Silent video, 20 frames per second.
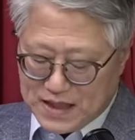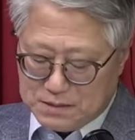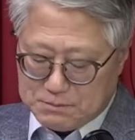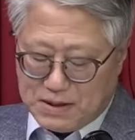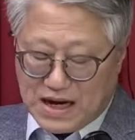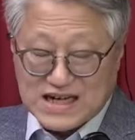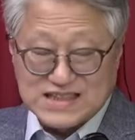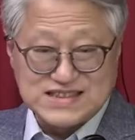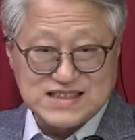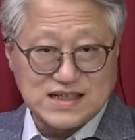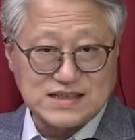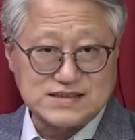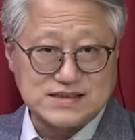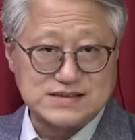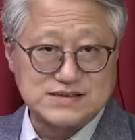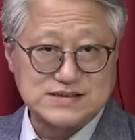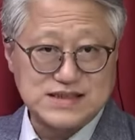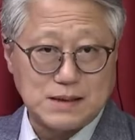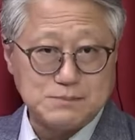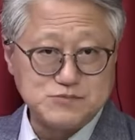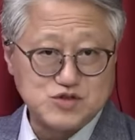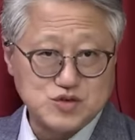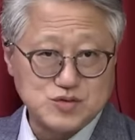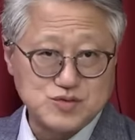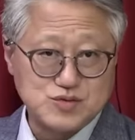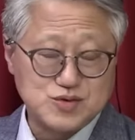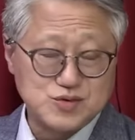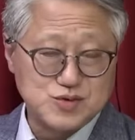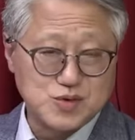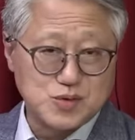방사능,
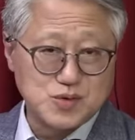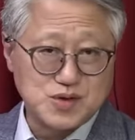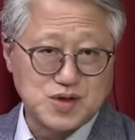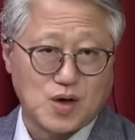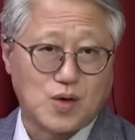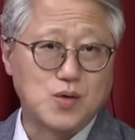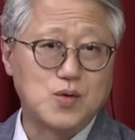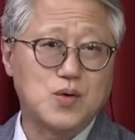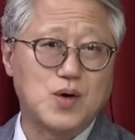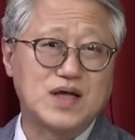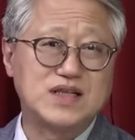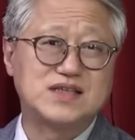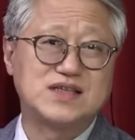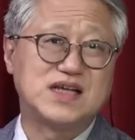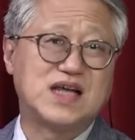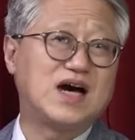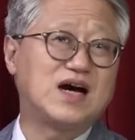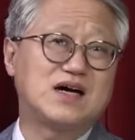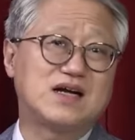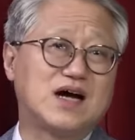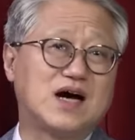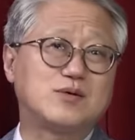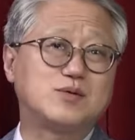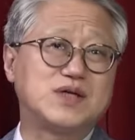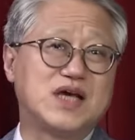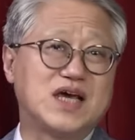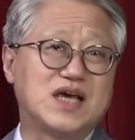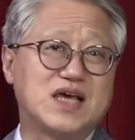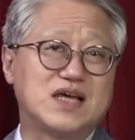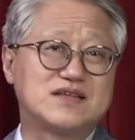삼중수소를 경고했느냐라고
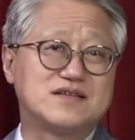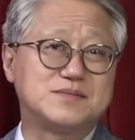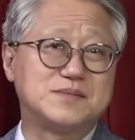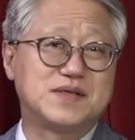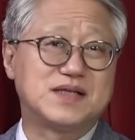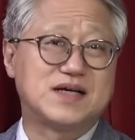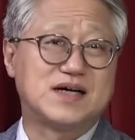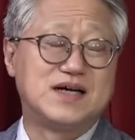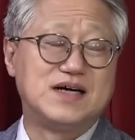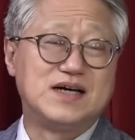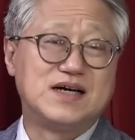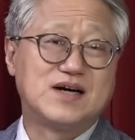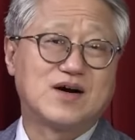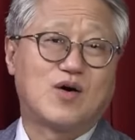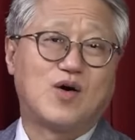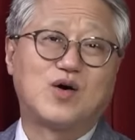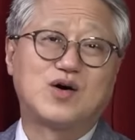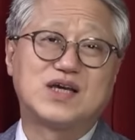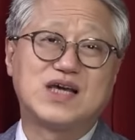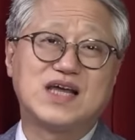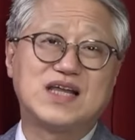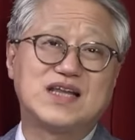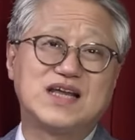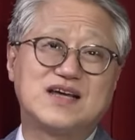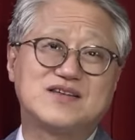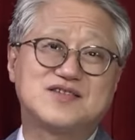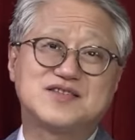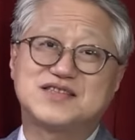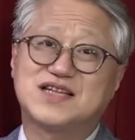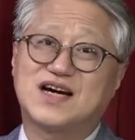얘기했습니다. 거기에
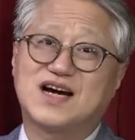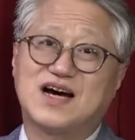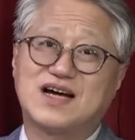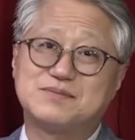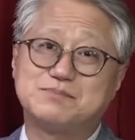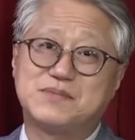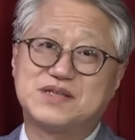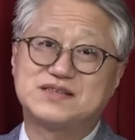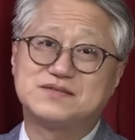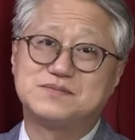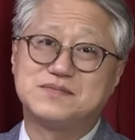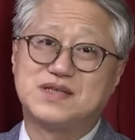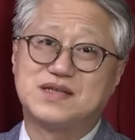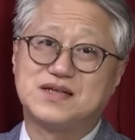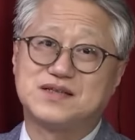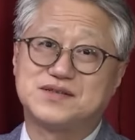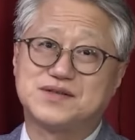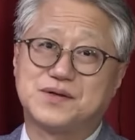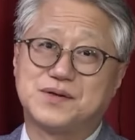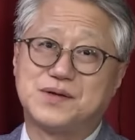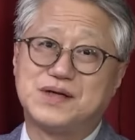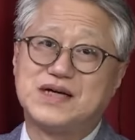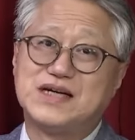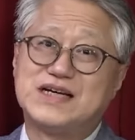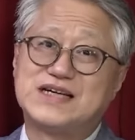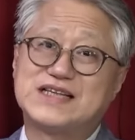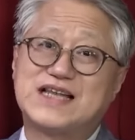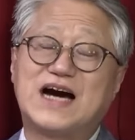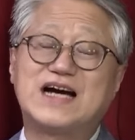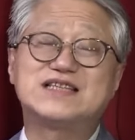대해서 제가 한 말씀 드리죠.
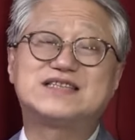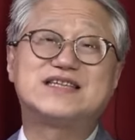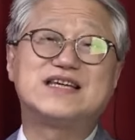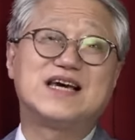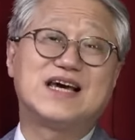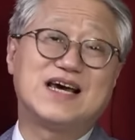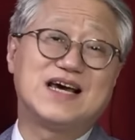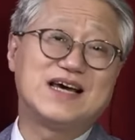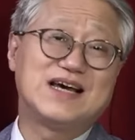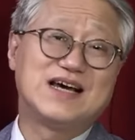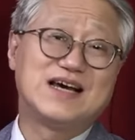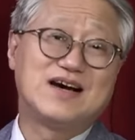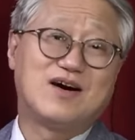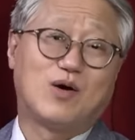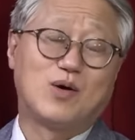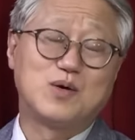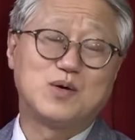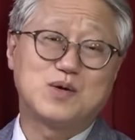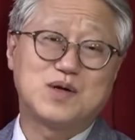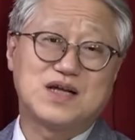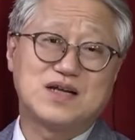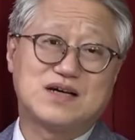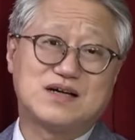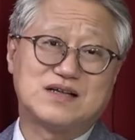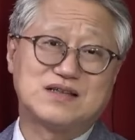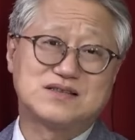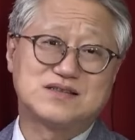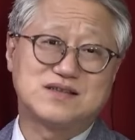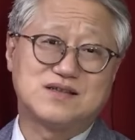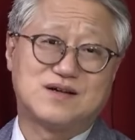당시에 언론에
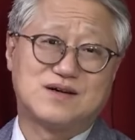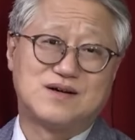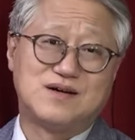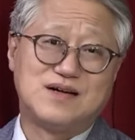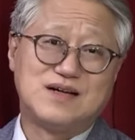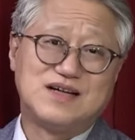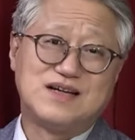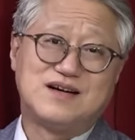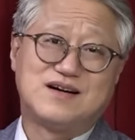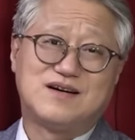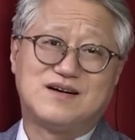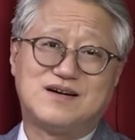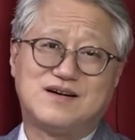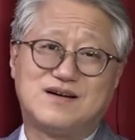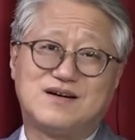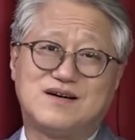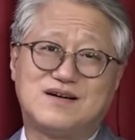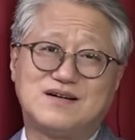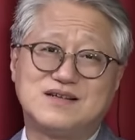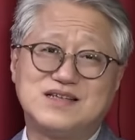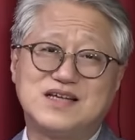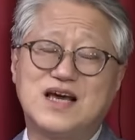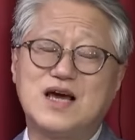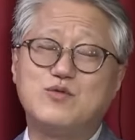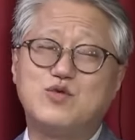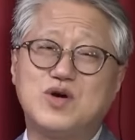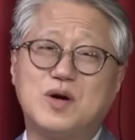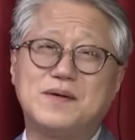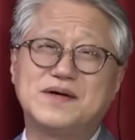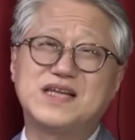나와서 이게
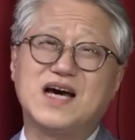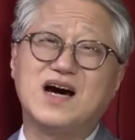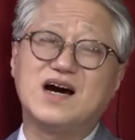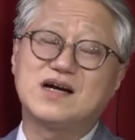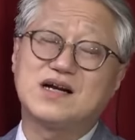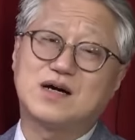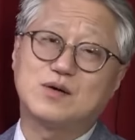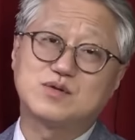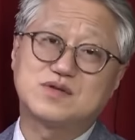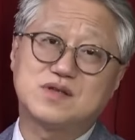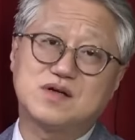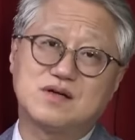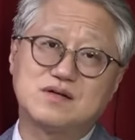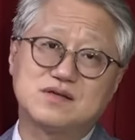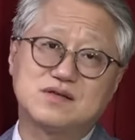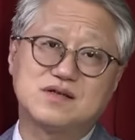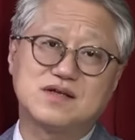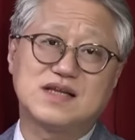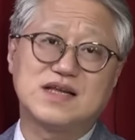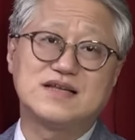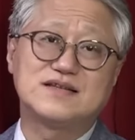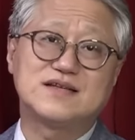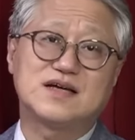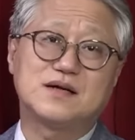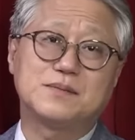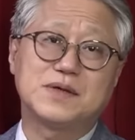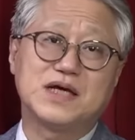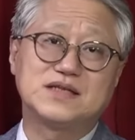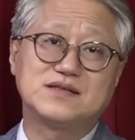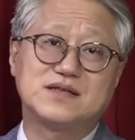위험하다라고 떠들어댄
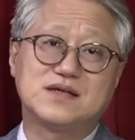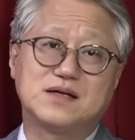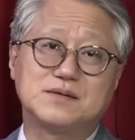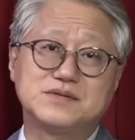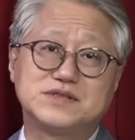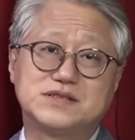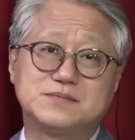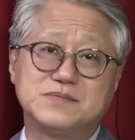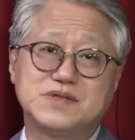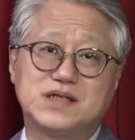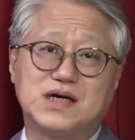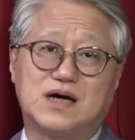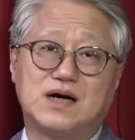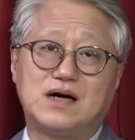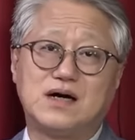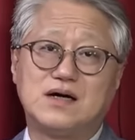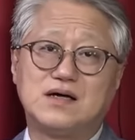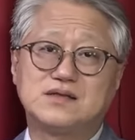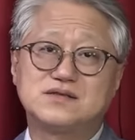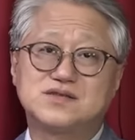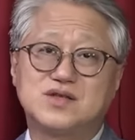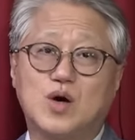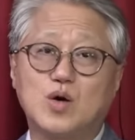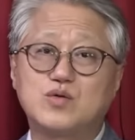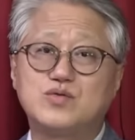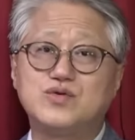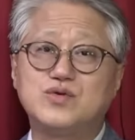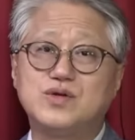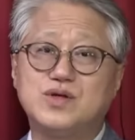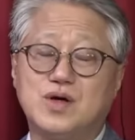사람이 한 사람 있습니다.
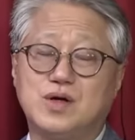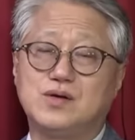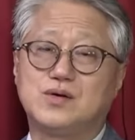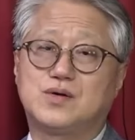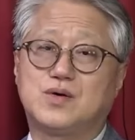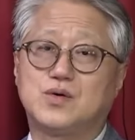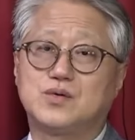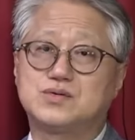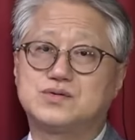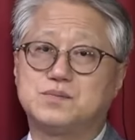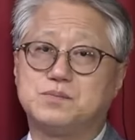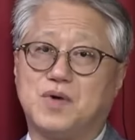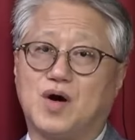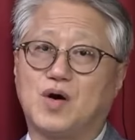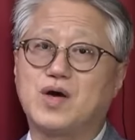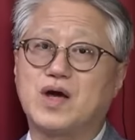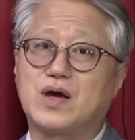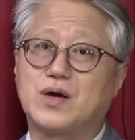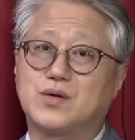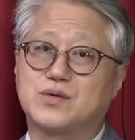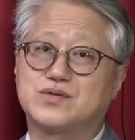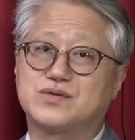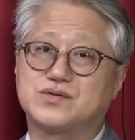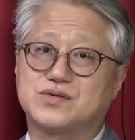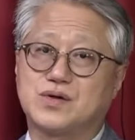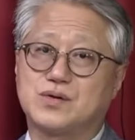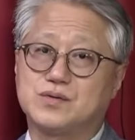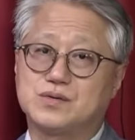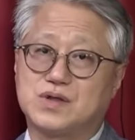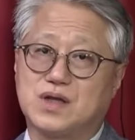서균렬 교수, 명예교수,
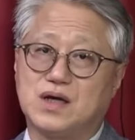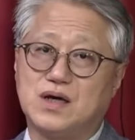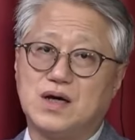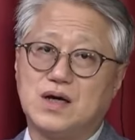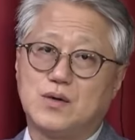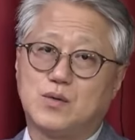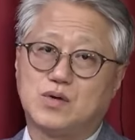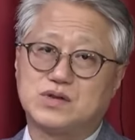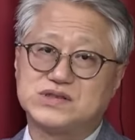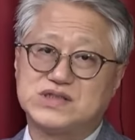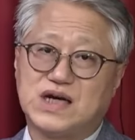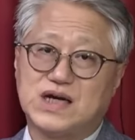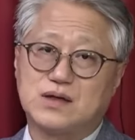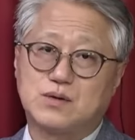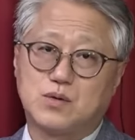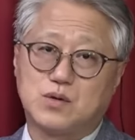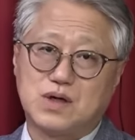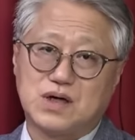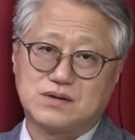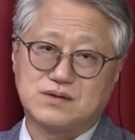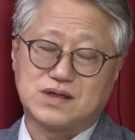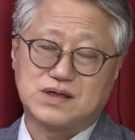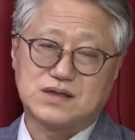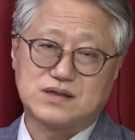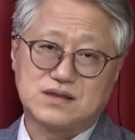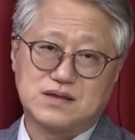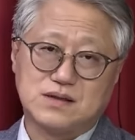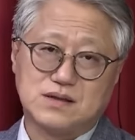서울대 원자핵공학과